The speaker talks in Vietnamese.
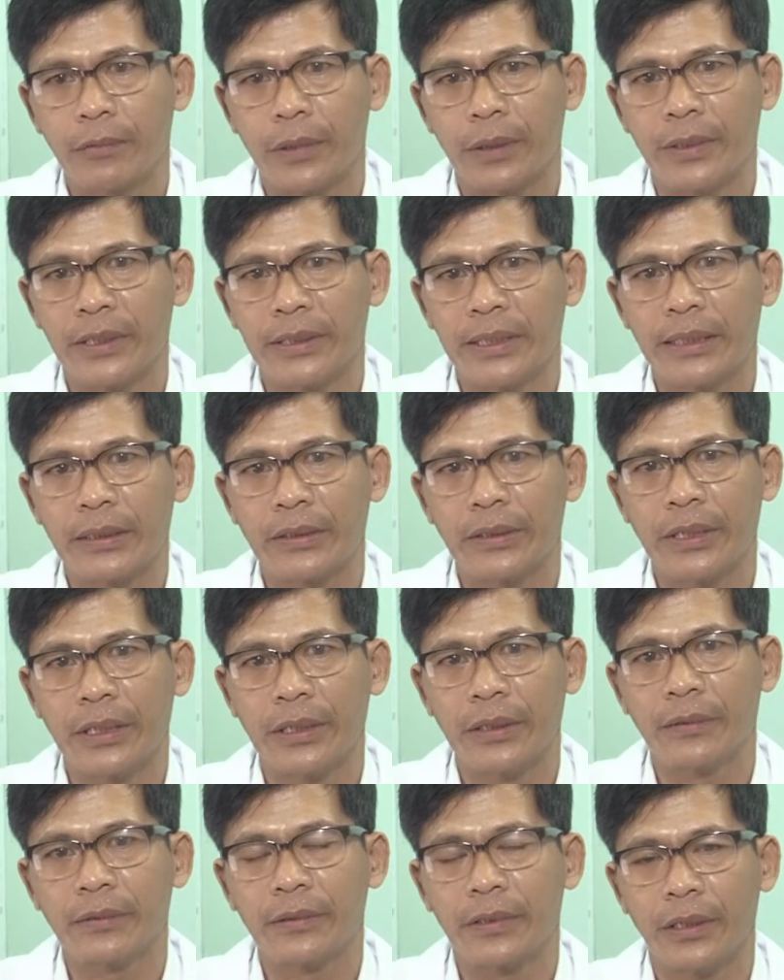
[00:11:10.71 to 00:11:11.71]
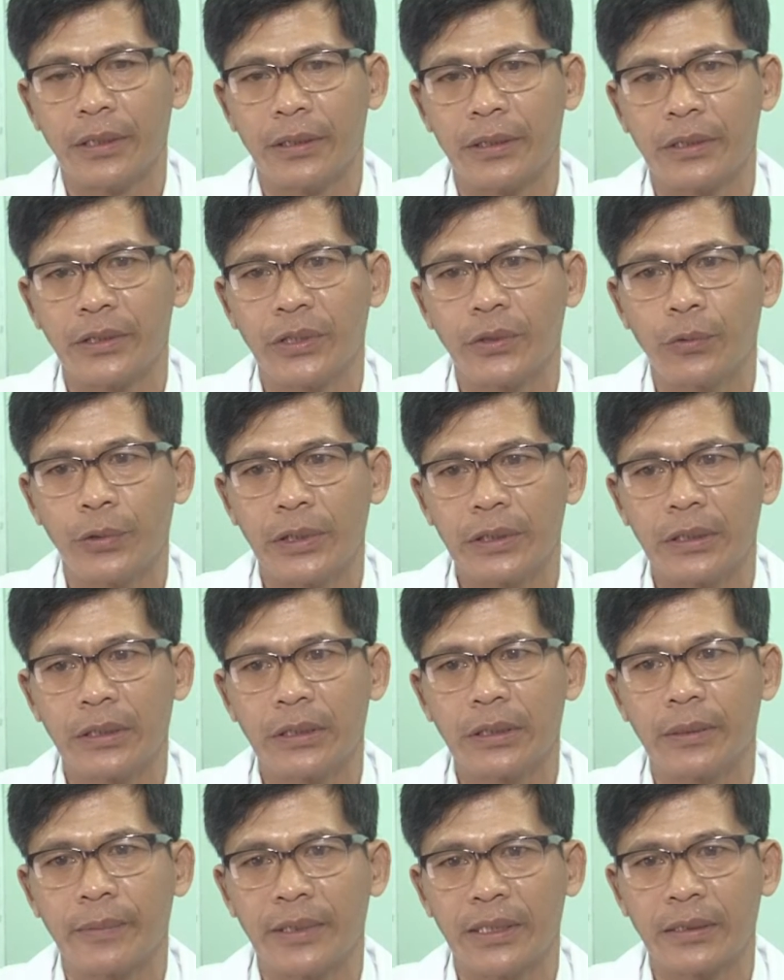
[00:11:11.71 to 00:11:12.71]
và bệnh nhân có thể từ cái xuất huyết
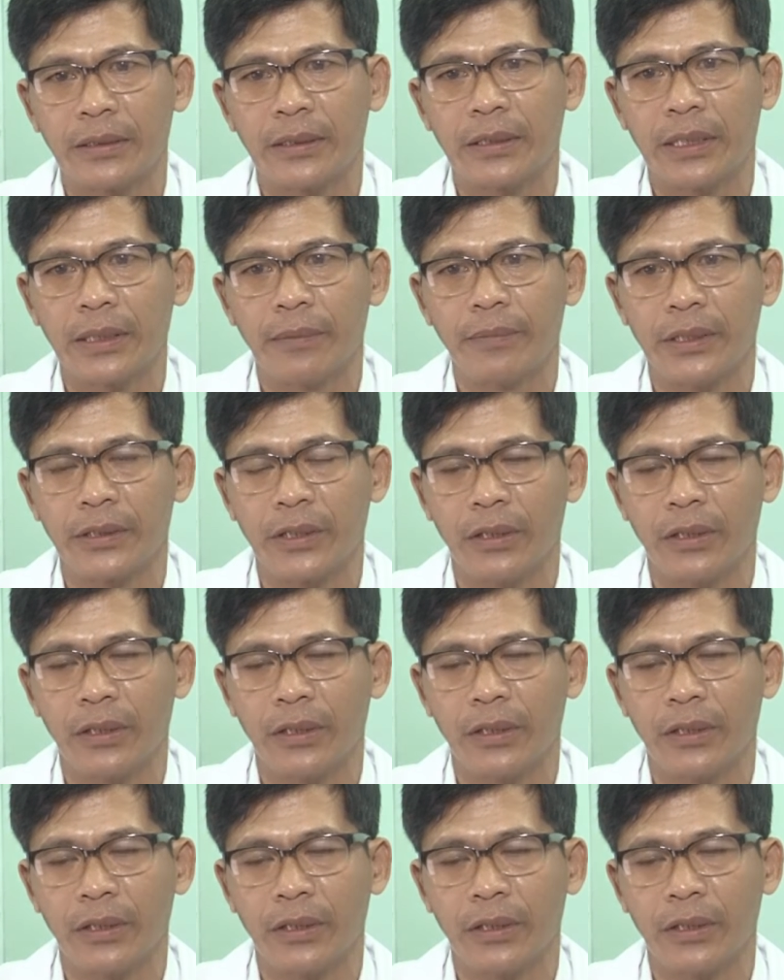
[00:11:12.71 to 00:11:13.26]
đó thì bệnh nhân có thể bị